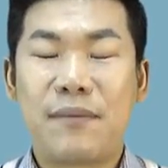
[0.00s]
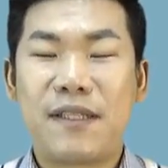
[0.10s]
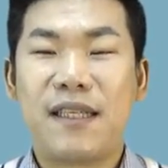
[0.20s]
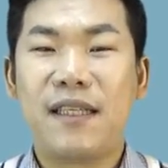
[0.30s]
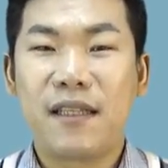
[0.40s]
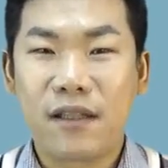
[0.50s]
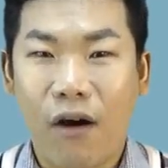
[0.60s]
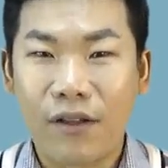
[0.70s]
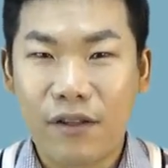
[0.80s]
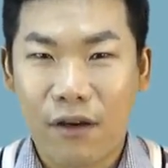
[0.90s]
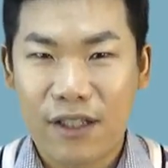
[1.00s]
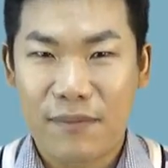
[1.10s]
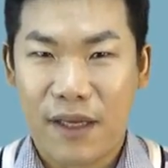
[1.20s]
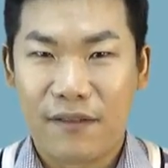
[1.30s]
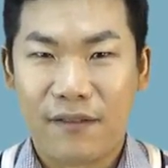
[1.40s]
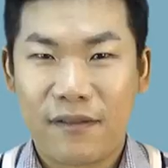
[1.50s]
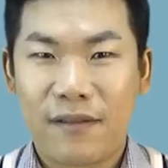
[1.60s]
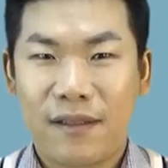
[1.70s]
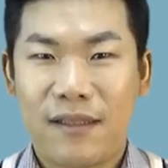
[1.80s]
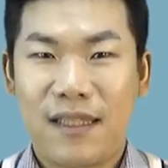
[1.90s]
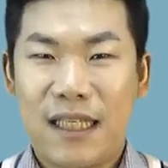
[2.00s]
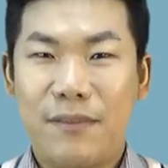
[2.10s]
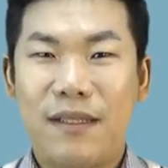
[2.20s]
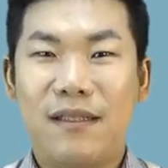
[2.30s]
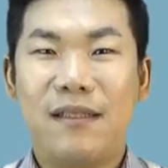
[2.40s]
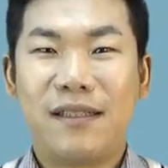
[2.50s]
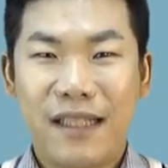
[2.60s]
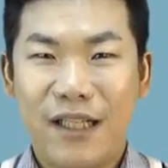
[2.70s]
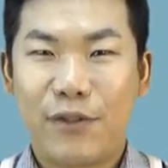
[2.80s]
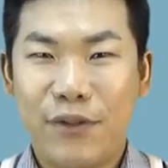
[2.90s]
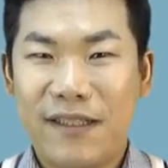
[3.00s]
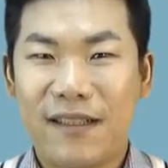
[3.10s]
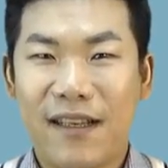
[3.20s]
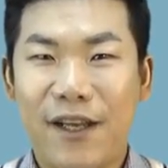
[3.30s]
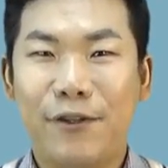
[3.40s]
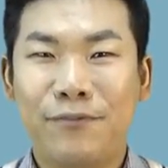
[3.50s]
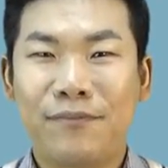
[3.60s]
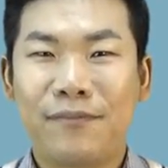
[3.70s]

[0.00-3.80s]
집값이 더 떨어지면 집을 살 수 있을까요?